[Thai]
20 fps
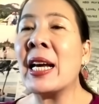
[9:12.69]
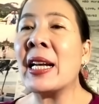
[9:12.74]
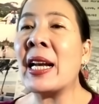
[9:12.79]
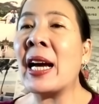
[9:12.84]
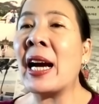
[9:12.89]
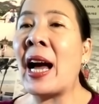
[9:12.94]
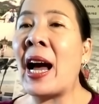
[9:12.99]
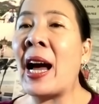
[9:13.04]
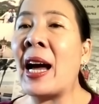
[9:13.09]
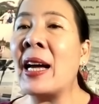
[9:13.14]
นะ
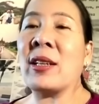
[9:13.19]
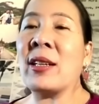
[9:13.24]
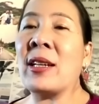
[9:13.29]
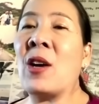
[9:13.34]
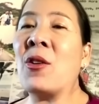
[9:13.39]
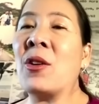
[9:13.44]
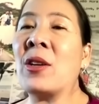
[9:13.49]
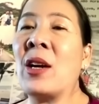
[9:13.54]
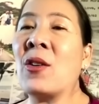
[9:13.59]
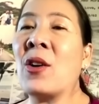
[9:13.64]
คะ เรา
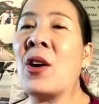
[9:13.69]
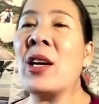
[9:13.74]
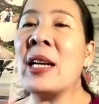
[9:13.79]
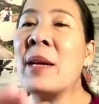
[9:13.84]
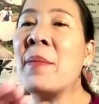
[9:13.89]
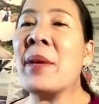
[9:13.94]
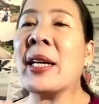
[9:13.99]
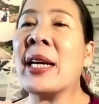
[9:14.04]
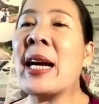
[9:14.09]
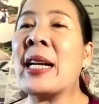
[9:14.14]
เราก็ลิ
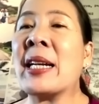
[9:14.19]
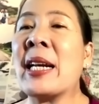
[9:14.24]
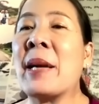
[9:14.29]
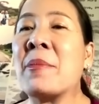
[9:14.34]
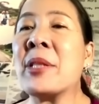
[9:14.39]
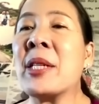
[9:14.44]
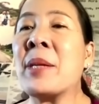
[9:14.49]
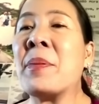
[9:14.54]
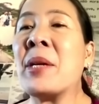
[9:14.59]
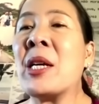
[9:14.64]
มิตการเก็บ
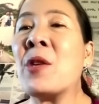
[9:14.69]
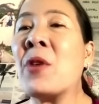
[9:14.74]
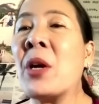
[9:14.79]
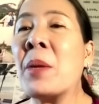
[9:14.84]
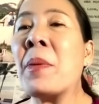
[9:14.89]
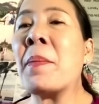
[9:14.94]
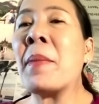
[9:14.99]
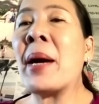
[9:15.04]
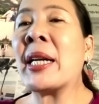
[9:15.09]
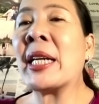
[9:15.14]
JP ไว้
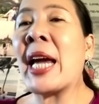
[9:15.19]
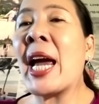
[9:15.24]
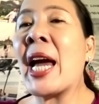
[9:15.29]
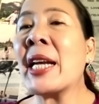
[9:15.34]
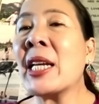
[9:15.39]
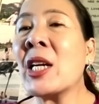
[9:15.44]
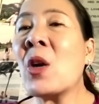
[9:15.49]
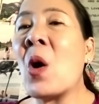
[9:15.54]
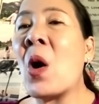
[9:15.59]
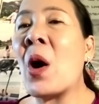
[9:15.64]
ประมาณแค่
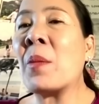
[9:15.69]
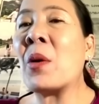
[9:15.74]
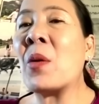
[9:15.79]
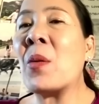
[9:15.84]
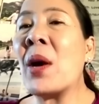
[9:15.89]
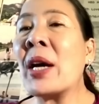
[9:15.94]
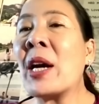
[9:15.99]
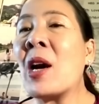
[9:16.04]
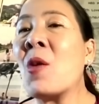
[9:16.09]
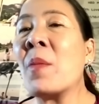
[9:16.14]
นี้ก่อน เพราะ
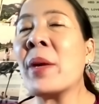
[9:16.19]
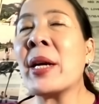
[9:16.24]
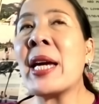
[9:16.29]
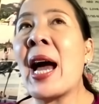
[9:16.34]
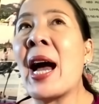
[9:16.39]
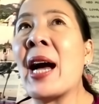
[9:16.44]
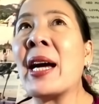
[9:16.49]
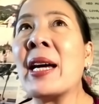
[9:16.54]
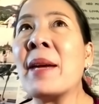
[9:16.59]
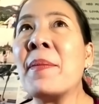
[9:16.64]
ว่าเราไม่อยา
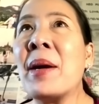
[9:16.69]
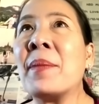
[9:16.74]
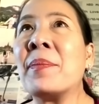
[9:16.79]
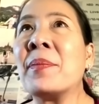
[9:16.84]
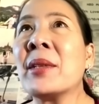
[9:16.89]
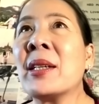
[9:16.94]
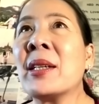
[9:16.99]
กให้แบบ